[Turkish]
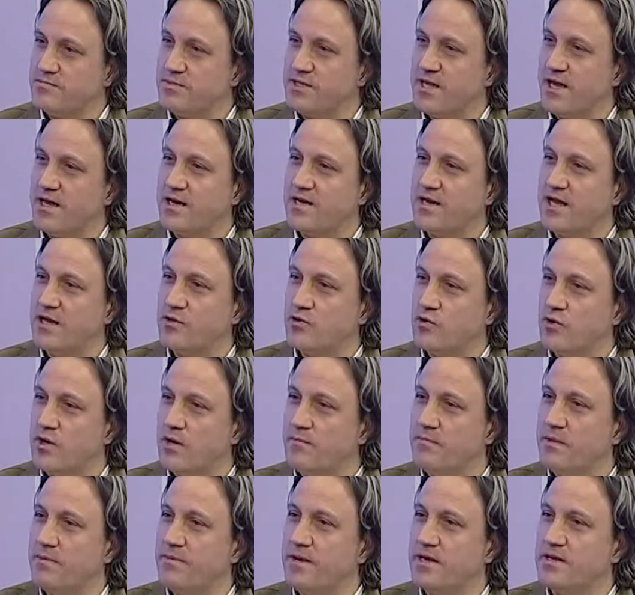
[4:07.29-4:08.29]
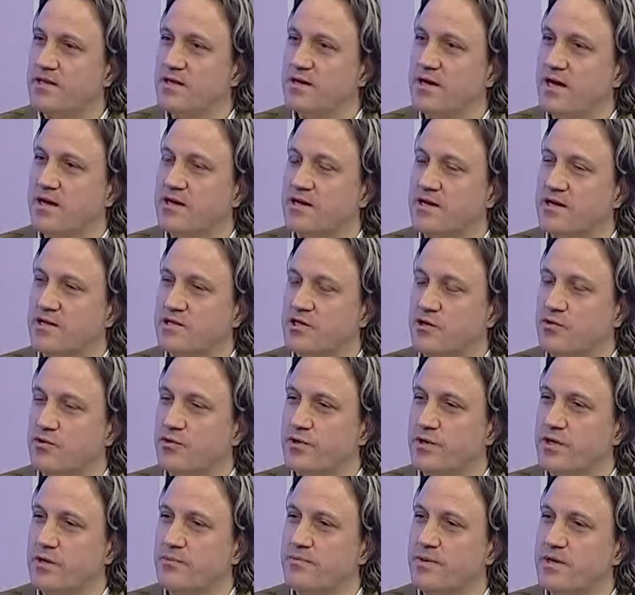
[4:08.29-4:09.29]
Bir de erken doğan bebekleri ayrı
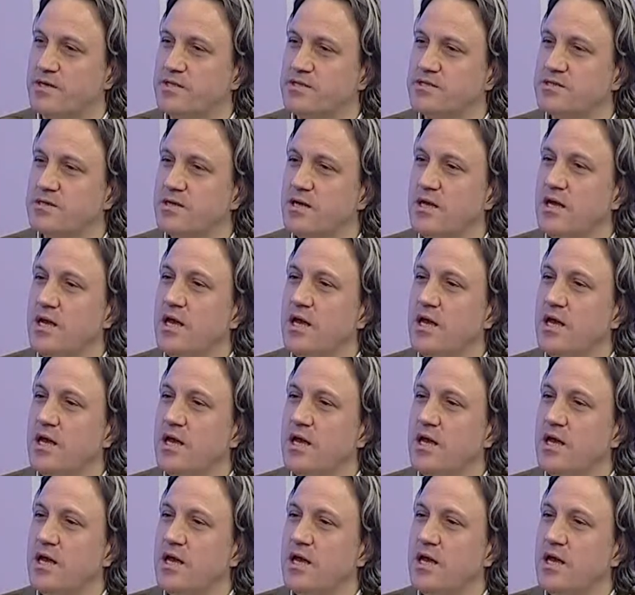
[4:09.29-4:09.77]
kategori yaparız.